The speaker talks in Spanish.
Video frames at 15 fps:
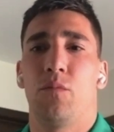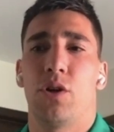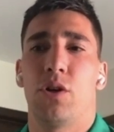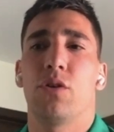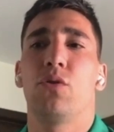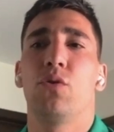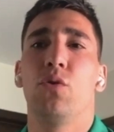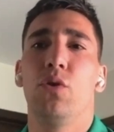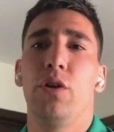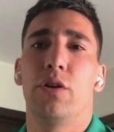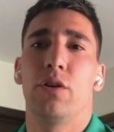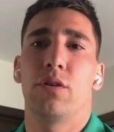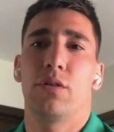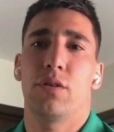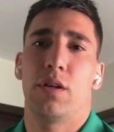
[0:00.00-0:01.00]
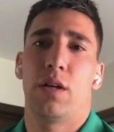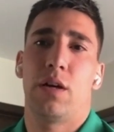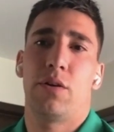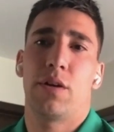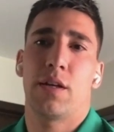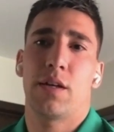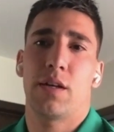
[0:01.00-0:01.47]
bueno,
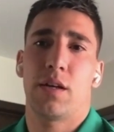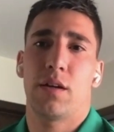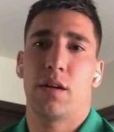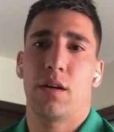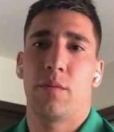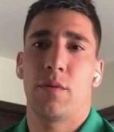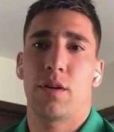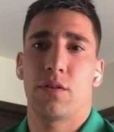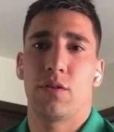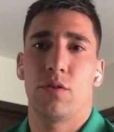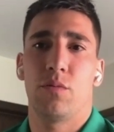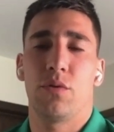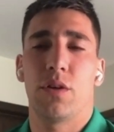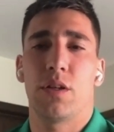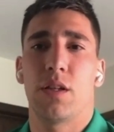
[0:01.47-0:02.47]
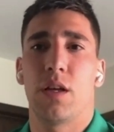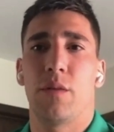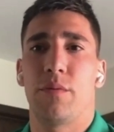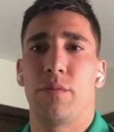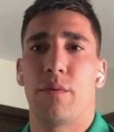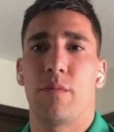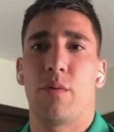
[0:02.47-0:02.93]
Julio, la verdad que, me recibió muy
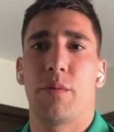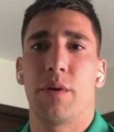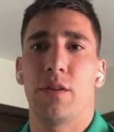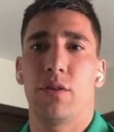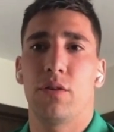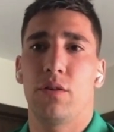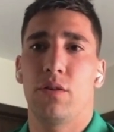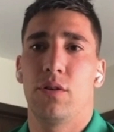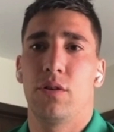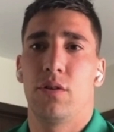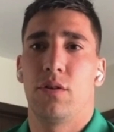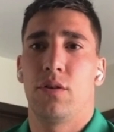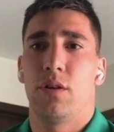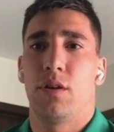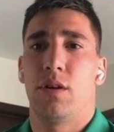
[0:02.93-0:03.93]
bien desde el primer momento,